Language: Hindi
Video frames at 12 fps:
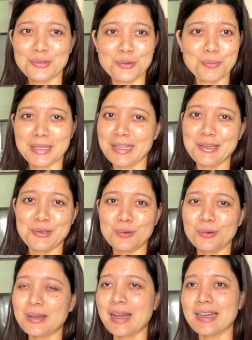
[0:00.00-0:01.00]
तो पता नहीं
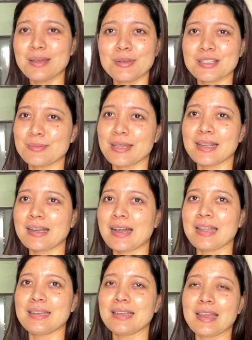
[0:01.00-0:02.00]
क्यों खा ली बस मैंने
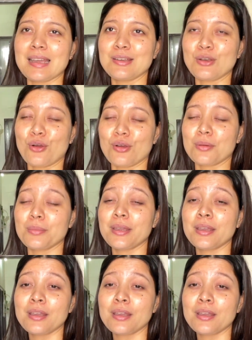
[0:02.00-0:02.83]
खा ली लौंग अभी